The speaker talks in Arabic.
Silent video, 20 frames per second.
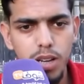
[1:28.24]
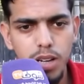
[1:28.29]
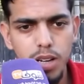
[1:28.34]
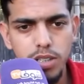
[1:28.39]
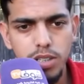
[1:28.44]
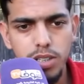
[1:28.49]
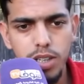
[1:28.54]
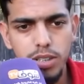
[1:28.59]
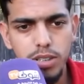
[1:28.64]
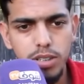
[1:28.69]

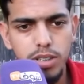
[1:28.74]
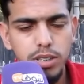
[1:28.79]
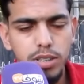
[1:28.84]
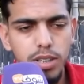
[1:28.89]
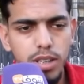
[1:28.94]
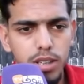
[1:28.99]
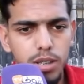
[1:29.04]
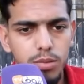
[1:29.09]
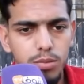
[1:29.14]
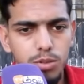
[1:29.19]
شي
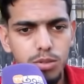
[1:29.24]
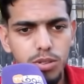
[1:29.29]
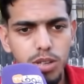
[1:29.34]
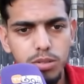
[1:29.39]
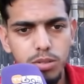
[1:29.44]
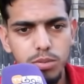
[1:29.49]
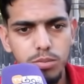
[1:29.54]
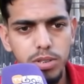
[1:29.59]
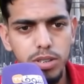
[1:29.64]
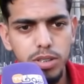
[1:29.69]
انشطه كنمشيو
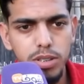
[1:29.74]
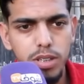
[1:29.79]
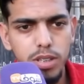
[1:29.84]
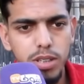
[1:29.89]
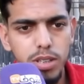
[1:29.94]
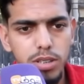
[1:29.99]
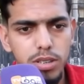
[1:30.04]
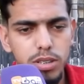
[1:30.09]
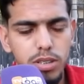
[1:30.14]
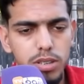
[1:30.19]
كاملين بينا
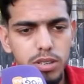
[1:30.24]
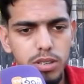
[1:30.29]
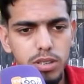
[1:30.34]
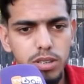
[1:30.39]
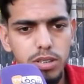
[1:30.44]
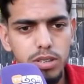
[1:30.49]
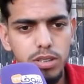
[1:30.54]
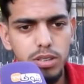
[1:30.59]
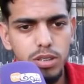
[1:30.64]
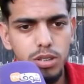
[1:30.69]

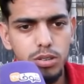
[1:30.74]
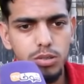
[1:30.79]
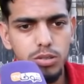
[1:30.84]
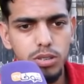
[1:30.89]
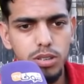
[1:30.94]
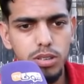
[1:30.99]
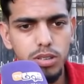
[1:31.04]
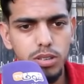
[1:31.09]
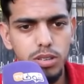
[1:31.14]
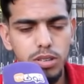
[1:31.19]
يعني اش
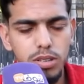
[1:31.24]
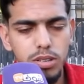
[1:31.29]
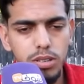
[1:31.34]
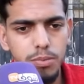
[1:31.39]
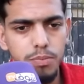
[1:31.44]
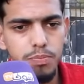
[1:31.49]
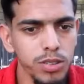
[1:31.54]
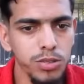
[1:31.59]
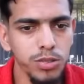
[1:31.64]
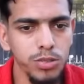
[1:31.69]
نقول لك آه،
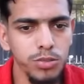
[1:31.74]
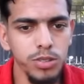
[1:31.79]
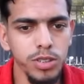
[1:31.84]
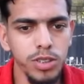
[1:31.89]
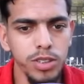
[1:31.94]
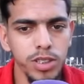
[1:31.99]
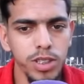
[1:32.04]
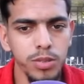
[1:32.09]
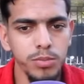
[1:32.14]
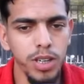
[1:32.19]
الطفوله
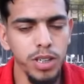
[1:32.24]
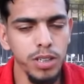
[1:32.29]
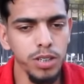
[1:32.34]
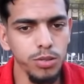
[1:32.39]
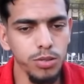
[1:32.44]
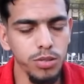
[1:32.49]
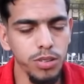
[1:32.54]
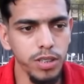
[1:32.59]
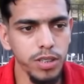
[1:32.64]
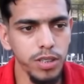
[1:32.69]
ديالنا بحال اللي
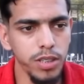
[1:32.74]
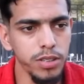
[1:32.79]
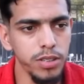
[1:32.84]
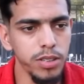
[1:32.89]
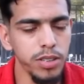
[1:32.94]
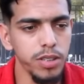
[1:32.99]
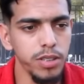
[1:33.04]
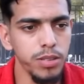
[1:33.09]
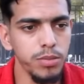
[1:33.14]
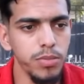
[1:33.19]
قلت لك
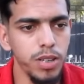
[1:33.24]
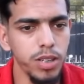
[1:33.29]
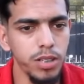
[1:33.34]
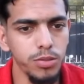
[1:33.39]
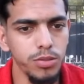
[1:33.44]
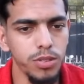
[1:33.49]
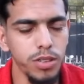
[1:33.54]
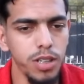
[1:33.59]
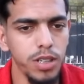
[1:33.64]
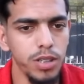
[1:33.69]
يعني مع
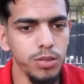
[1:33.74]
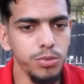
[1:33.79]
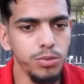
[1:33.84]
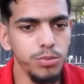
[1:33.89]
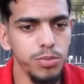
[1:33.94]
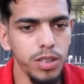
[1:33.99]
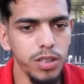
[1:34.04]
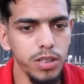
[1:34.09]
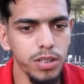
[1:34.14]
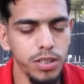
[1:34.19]
كنا كنلعبوا
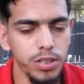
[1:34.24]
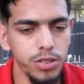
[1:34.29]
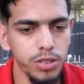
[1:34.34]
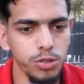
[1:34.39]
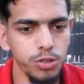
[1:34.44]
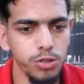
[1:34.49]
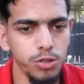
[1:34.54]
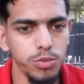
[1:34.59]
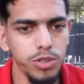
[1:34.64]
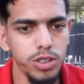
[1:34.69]
مع نادي
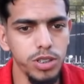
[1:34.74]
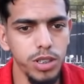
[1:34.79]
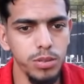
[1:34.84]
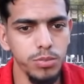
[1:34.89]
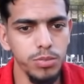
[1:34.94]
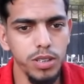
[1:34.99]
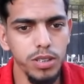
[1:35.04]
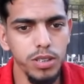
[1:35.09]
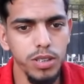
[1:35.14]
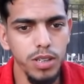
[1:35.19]
نجوم
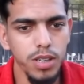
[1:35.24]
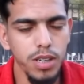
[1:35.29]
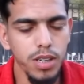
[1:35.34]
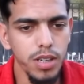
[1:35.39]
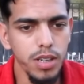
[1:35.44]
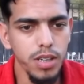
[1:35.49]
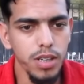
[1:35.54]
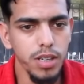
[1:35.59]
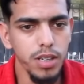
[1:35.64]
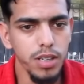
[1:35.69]
الشمال
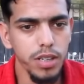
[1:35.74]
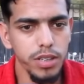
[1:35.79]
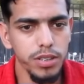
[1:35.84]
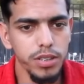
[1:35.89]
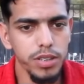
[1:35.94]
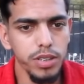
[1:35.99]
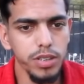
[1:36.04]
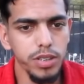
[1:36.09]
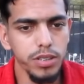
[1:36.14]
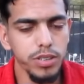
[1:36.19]

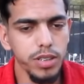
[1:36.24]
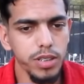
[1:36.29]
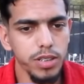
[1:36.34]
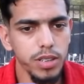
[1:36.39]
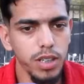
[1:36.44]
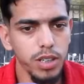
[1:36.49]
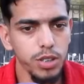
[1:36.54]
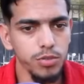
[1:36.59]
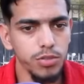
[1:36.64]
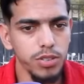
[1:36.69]
يعني كان
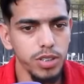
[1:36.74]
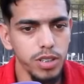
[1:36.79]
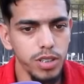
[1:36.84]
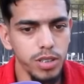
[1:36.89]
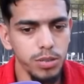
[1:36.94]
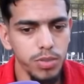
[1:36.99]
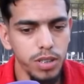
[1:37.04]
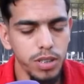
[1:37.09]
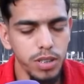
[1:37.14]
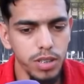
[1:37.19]
التعارف
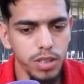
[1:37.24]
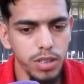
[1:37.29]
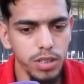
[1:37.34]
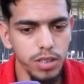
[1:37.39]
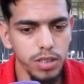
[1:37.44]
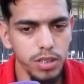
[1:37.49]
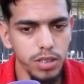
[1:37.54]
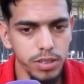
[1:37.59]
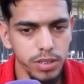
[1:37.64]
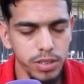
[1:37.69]
ديالي مع
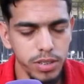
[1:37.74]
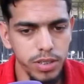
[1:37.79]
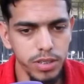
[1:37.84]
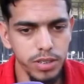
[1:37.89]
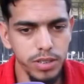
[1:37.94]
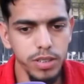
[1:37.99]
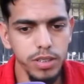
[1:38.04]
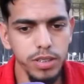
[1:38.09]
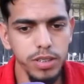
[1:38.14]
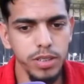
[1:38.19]

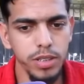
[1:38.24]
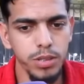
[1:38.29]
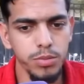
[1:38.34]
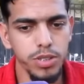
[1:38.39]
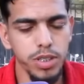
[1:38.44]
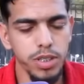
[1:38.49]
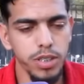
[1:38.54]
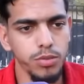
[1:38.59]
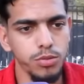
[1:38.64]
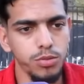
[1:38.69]
النادي يعني
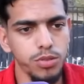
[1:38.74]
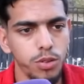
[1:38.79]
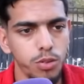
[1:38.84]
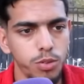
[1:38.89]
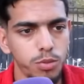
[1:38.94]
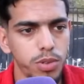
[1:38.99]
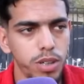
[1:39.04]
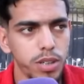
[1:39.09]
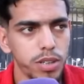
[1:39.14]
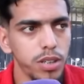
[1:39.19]
مش عرفت
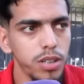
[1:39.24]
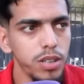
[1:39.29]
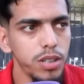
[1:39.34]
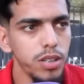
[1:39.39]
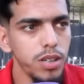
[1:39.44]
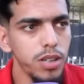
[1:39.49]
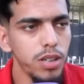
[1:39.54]
اول مره